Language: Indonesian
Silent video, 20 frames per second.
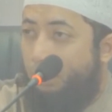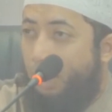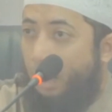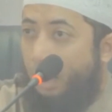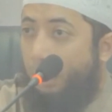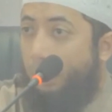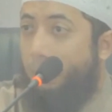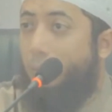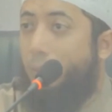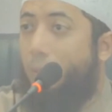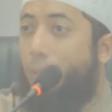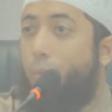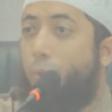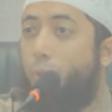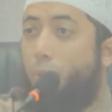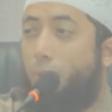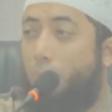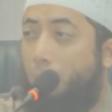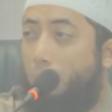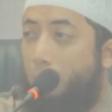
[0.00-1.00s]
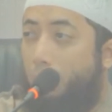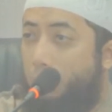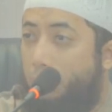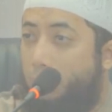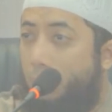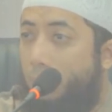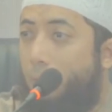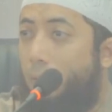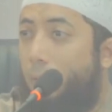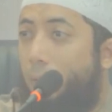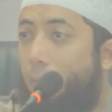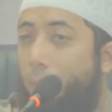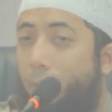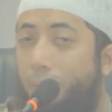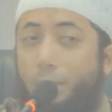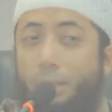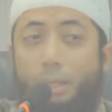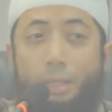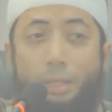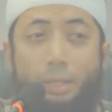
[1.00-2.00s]
lahirnya Nabi Shallallahu Alaihi Wasallam,
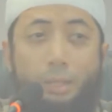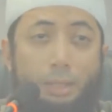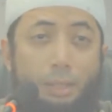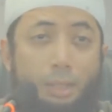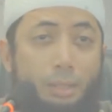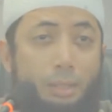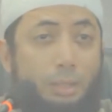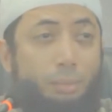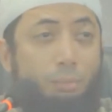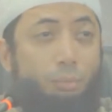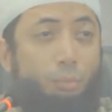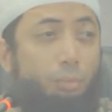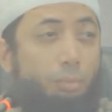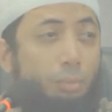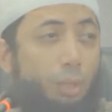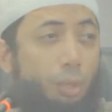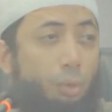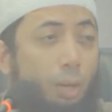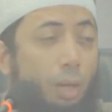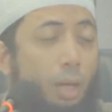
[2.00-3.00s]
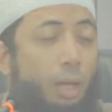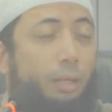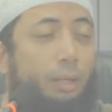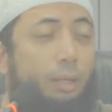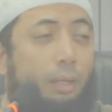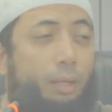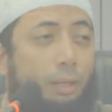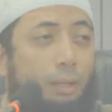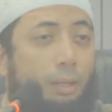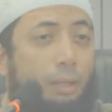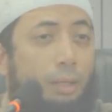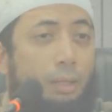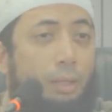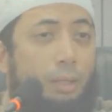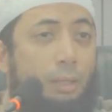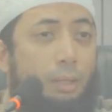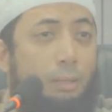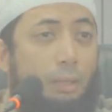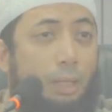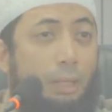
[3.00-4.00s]
kejadian-kejadian sebelum beliau lahir,
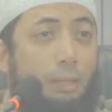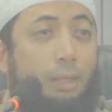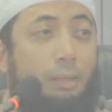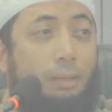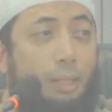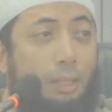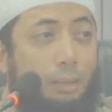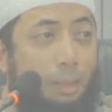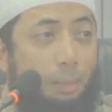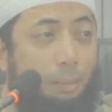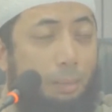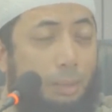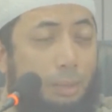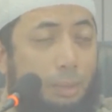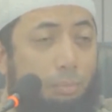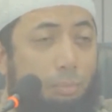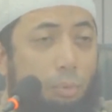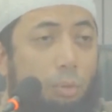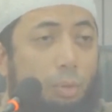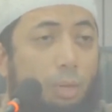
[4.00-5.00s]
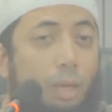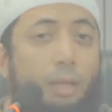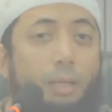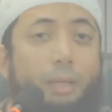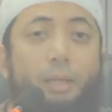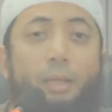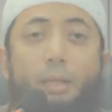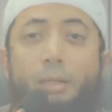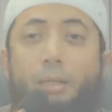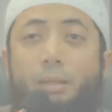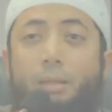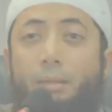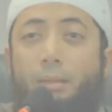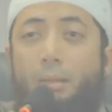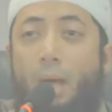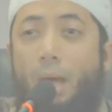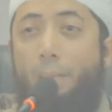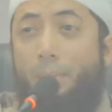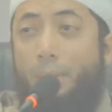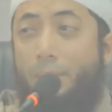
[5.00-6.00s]
tanda-tanda pada saat beliau lahir,
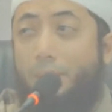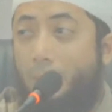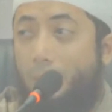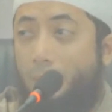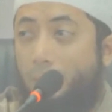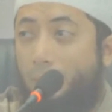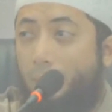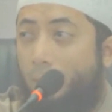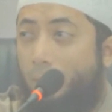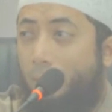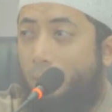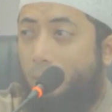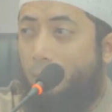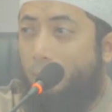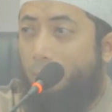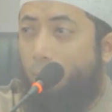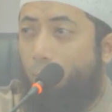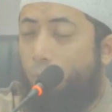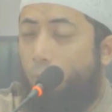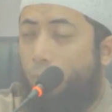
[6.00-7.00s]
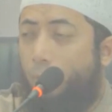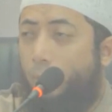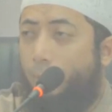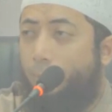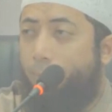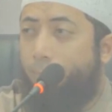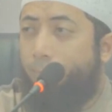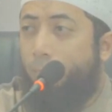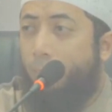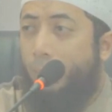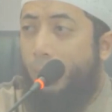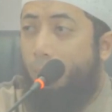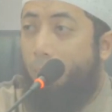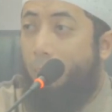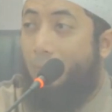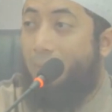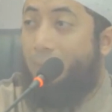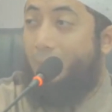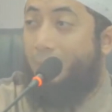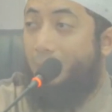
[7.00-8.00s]
apa saja, kemudian
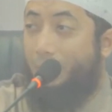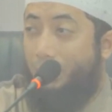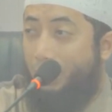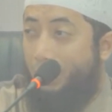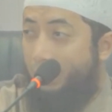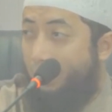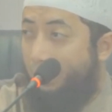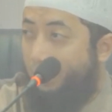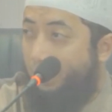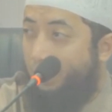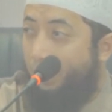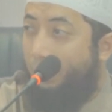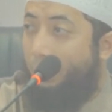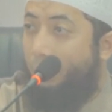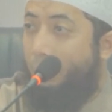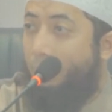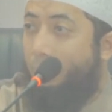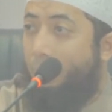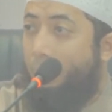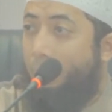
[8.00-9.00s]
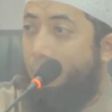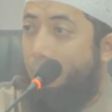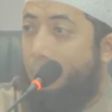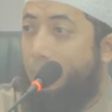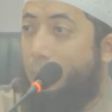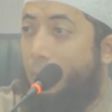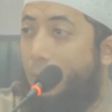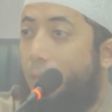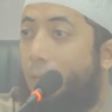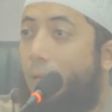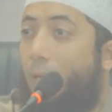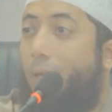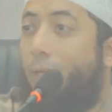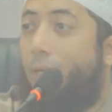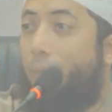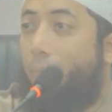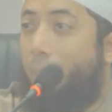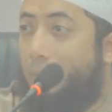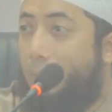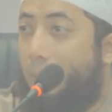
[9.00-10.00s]
masa kecilnya, masa
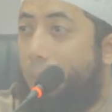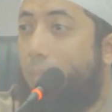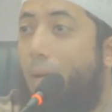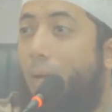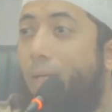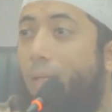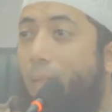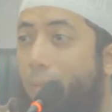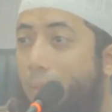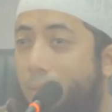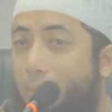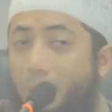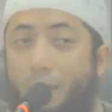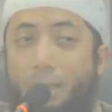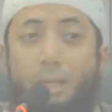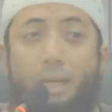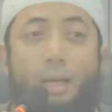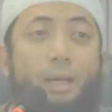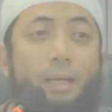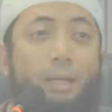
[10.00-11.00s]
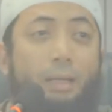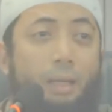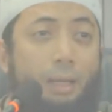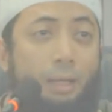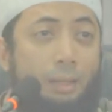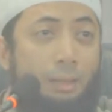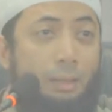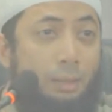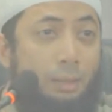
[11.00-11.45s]
anak masa bayi, masa anak-anak,